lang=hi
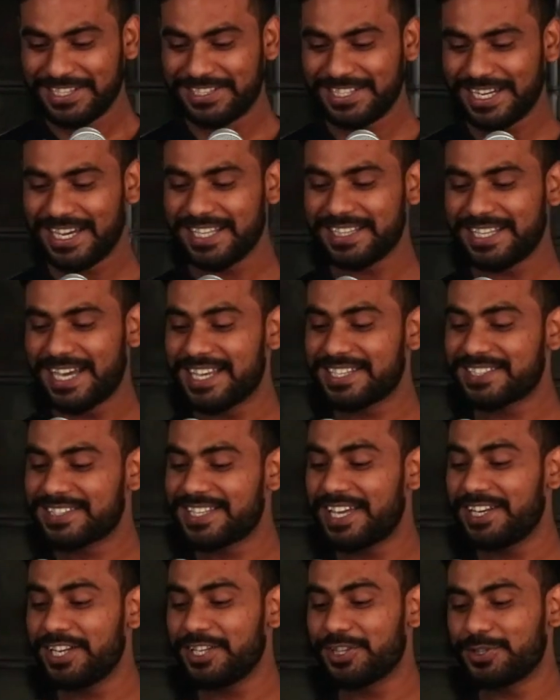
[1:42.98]
जहाँ
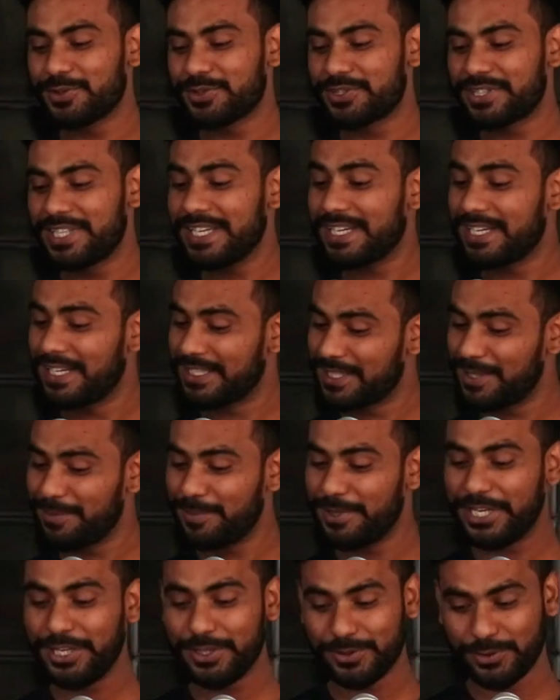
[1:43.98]
दास्तान दोस्ती ख़त्म
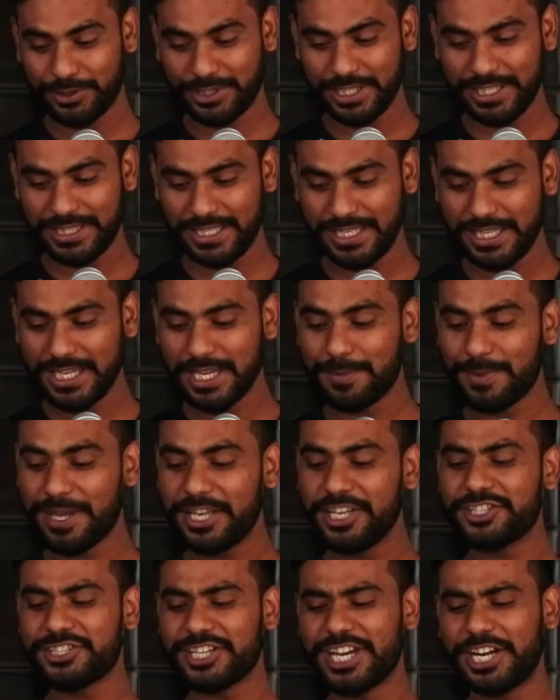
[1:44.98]
नहीं होती थी
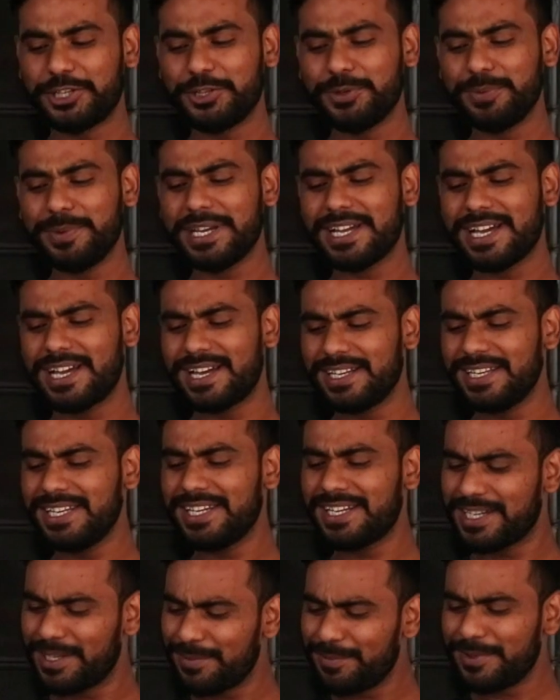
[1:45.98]
हमारी चैटों में कहानी
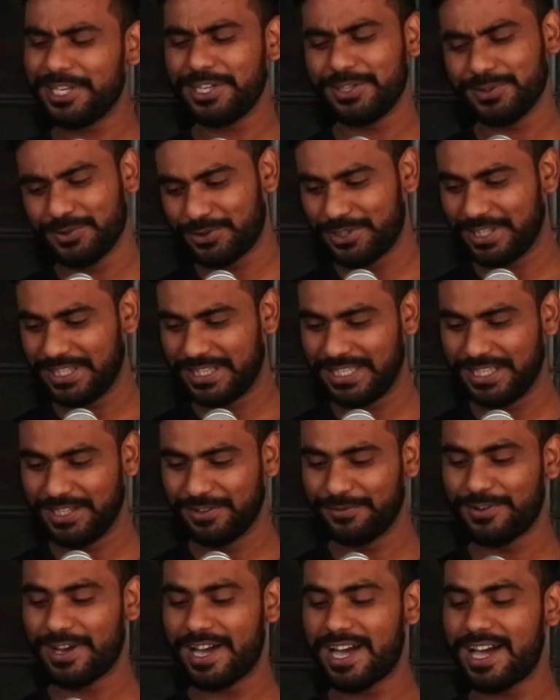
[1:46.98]
कम नहीं होती थी
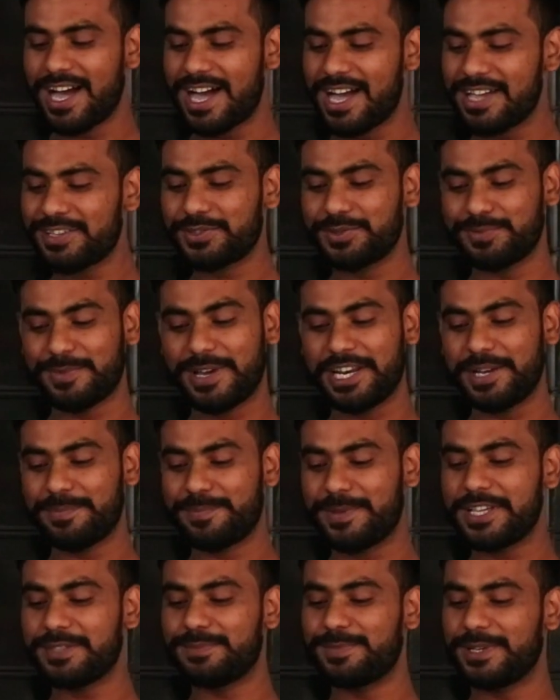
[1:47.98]
वहाँ आज तुम्हारे
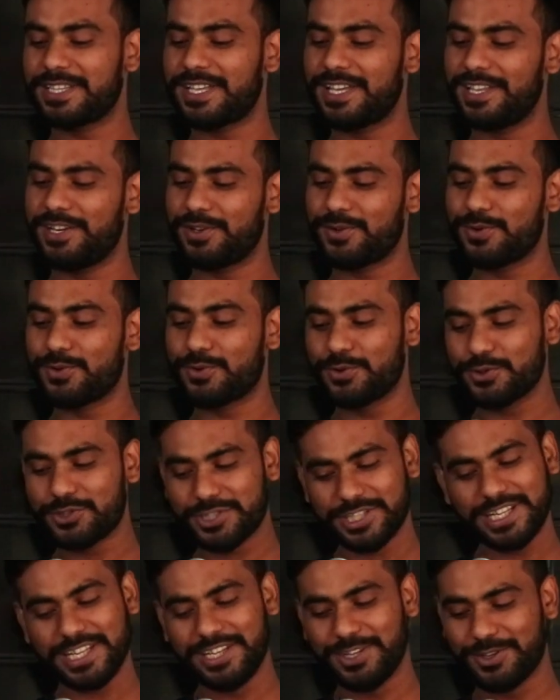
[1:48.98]
पास बताने को
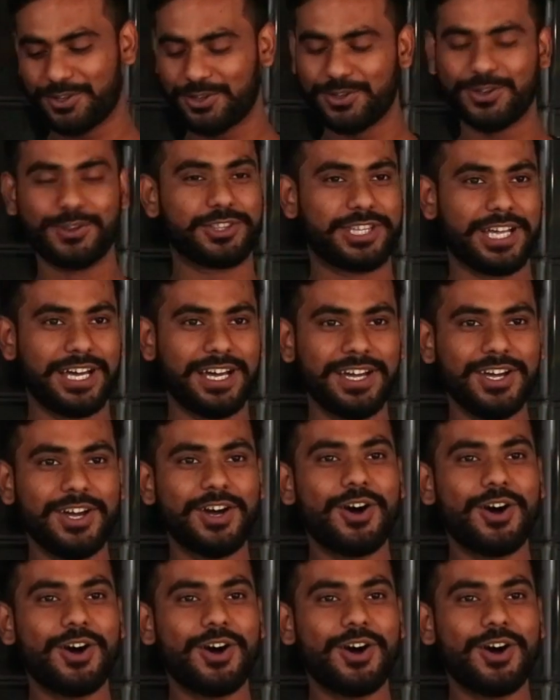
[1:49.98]
कुछ नहीं होता